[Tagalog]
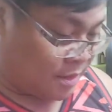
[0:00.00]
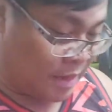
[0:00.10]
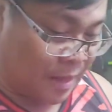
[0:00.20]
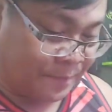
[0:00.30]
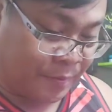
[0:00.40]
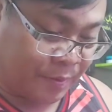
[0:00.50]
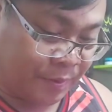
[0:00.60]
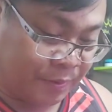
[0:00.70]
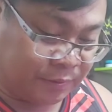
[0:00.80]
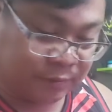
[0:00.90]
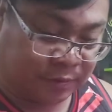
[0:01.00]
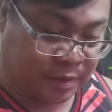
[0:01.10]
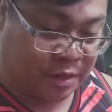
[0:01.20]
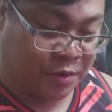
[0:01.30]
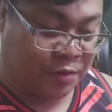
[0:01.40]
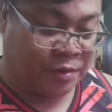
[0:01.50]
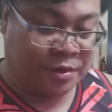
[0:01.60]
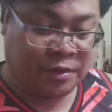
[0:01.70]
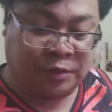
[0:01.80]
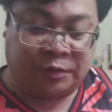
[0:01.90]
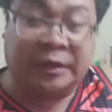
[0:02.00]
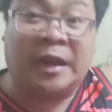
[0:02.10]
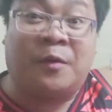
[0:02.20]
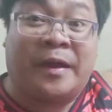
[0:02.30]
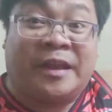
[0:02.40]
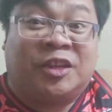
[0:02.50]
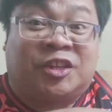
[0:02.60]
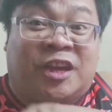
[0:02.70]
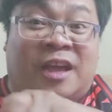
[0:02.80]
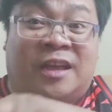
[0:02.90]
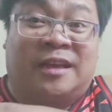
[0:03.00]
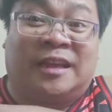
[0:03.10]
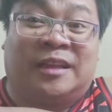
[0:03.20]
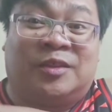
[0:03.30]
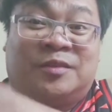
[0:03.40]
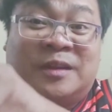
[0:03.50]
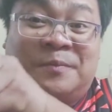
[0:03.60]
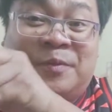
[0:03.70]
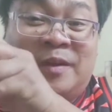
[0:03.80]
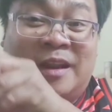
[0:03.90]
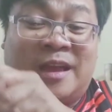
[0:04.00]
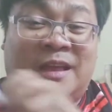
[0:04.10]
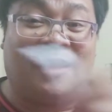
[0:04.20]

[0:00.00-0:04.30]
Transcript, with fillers: Tapos, yun. So, dalawa na siya. Itlog na pula.